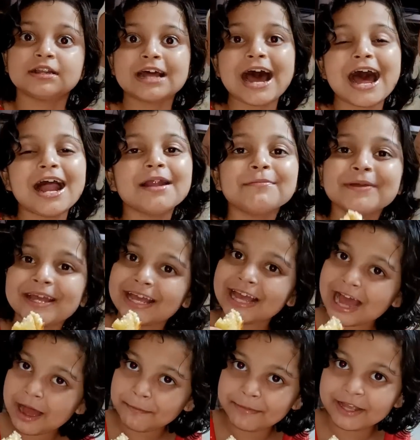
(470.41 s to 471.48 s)
করব আর
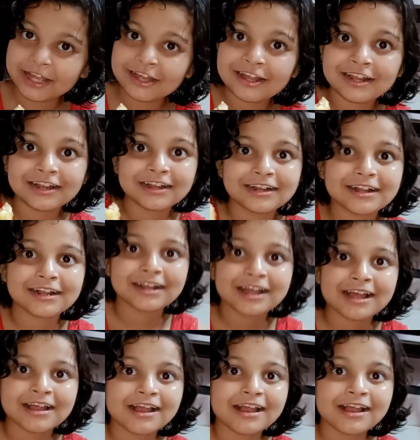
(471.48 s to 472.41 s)
মনটাকে খারাপ করব